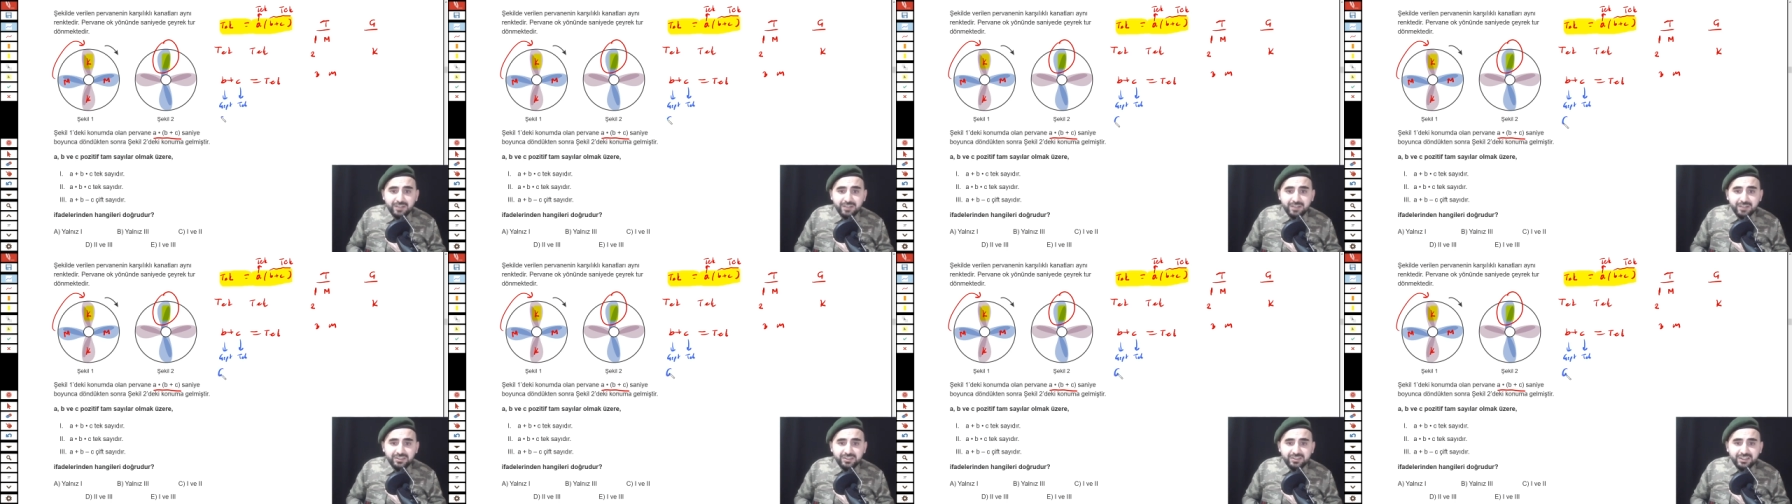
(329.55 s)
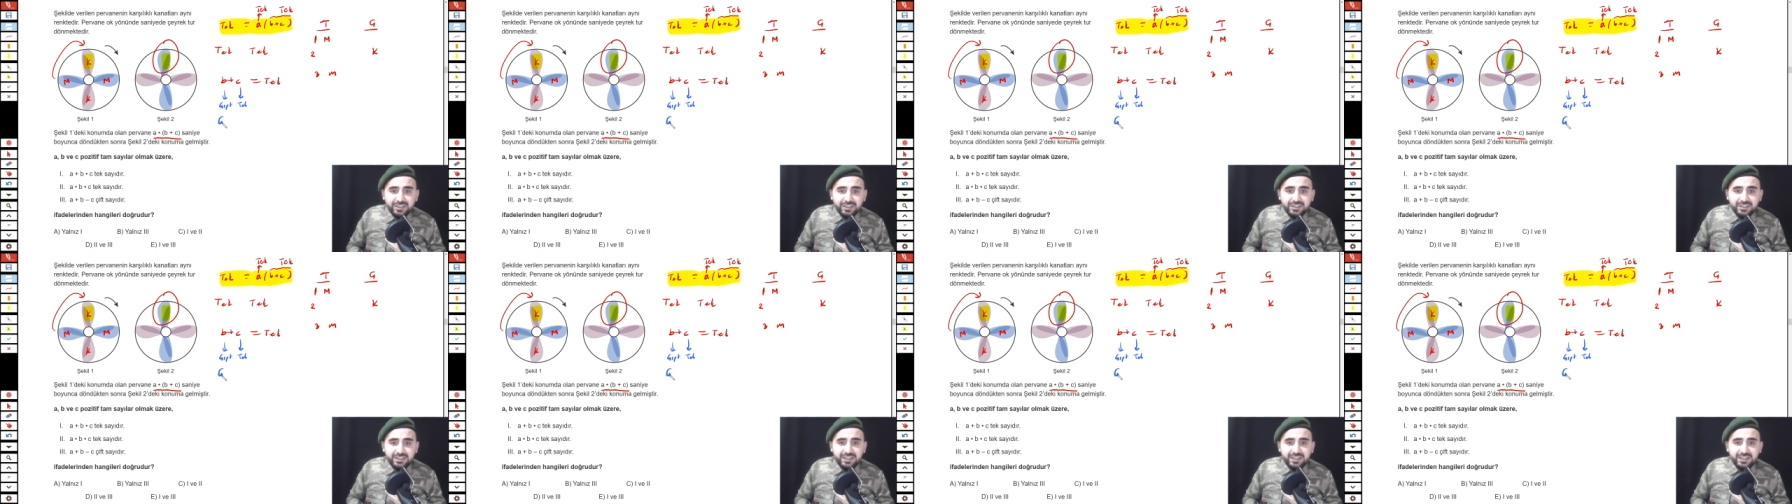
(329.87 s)

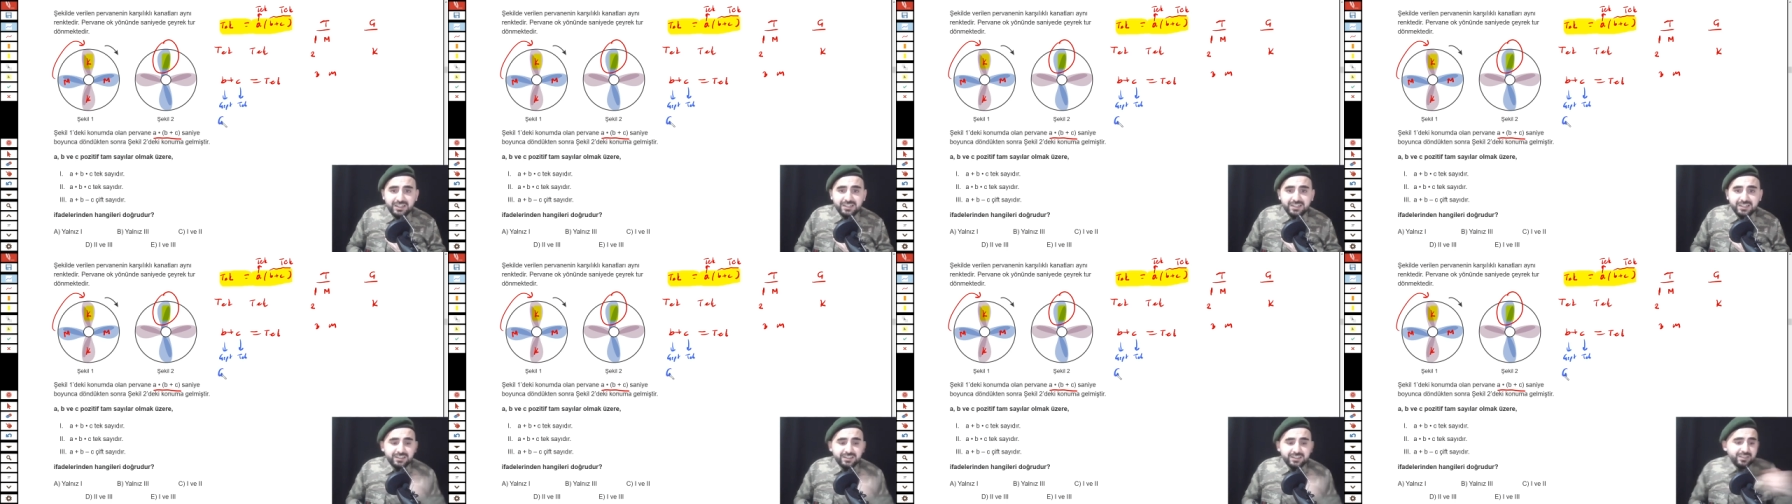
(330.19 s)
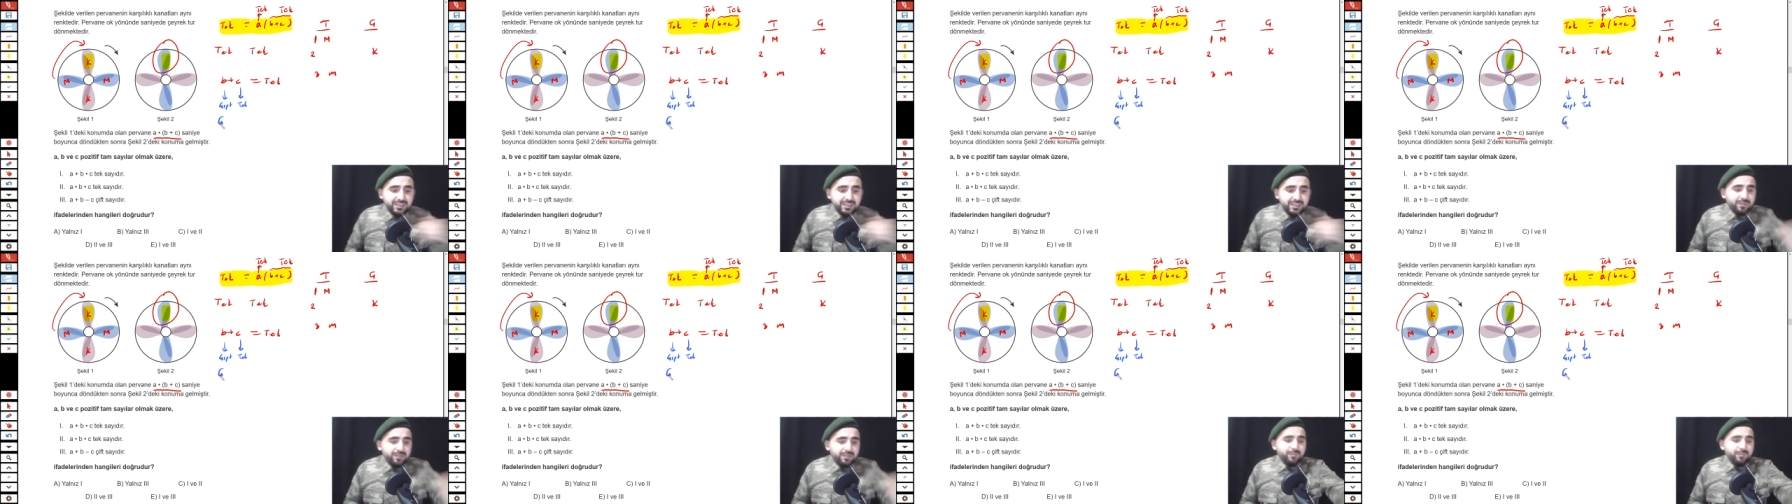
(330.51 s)
şekilde
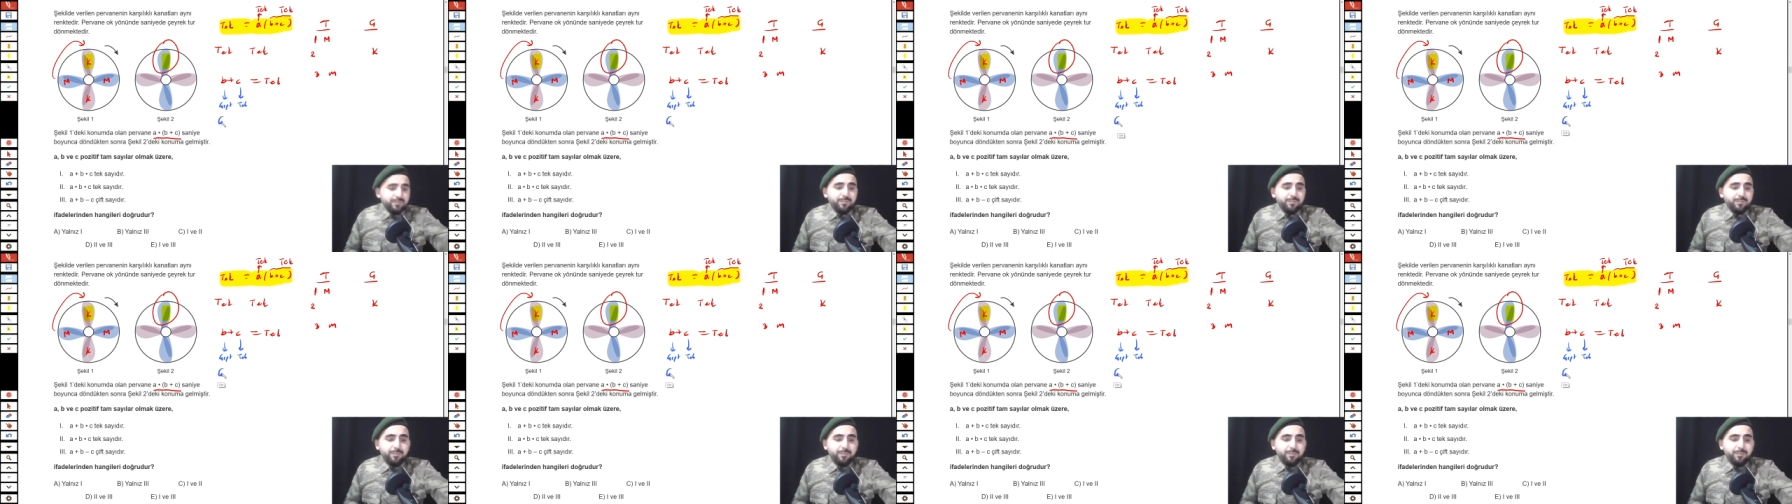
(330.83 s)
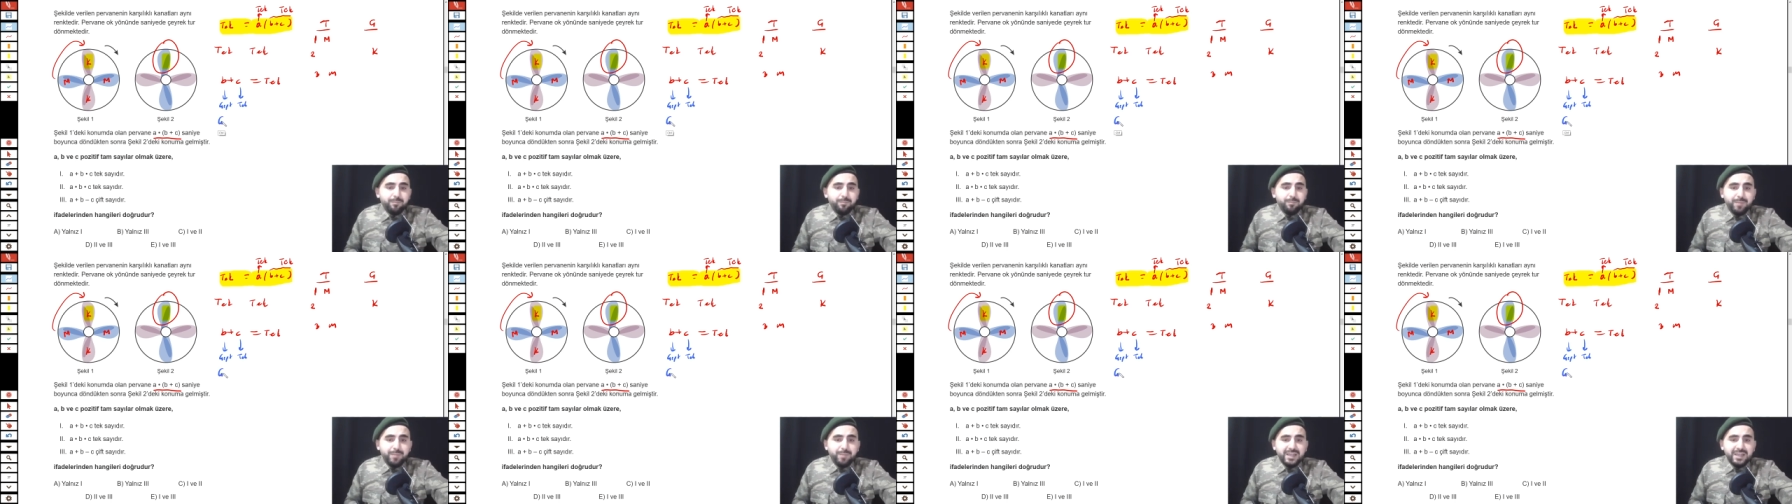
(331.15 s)

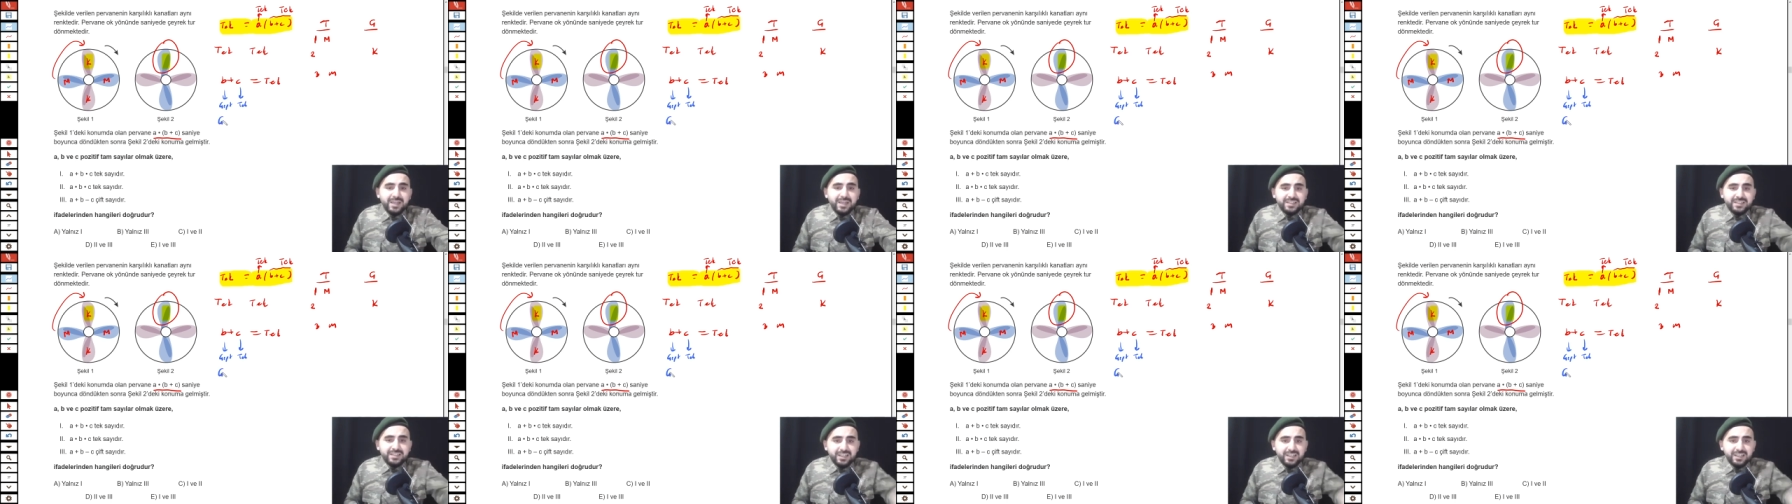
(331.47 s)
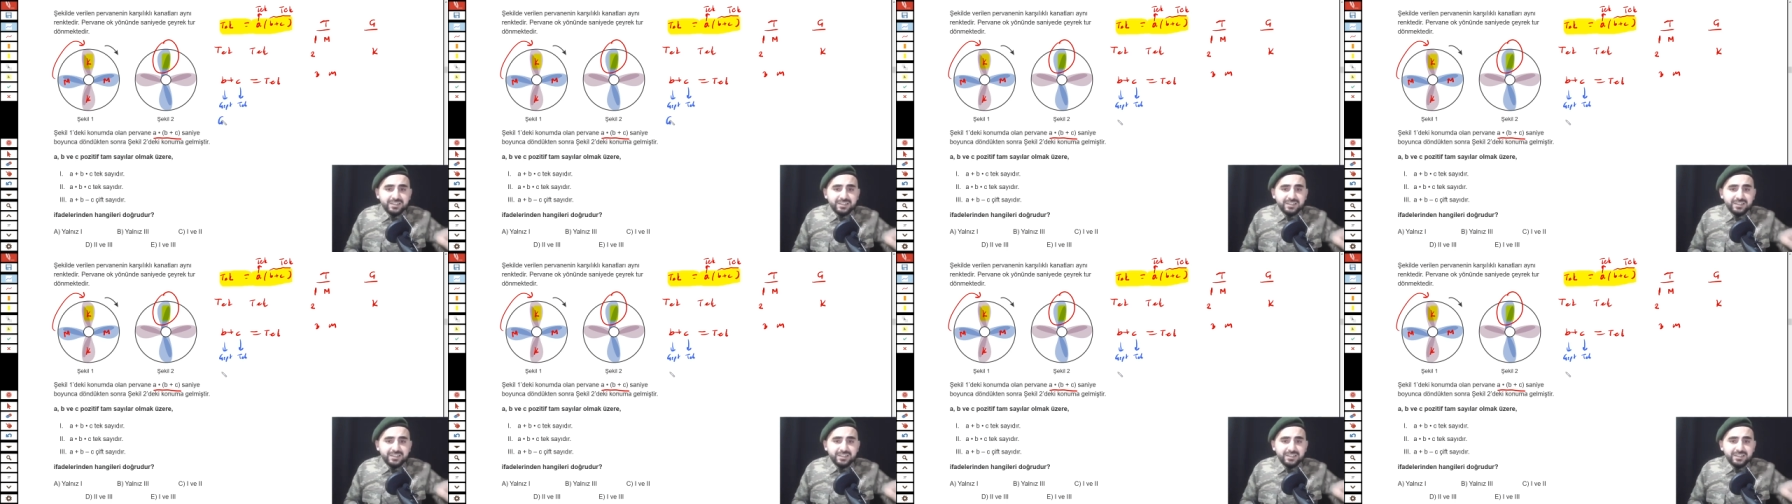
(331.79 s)
B tek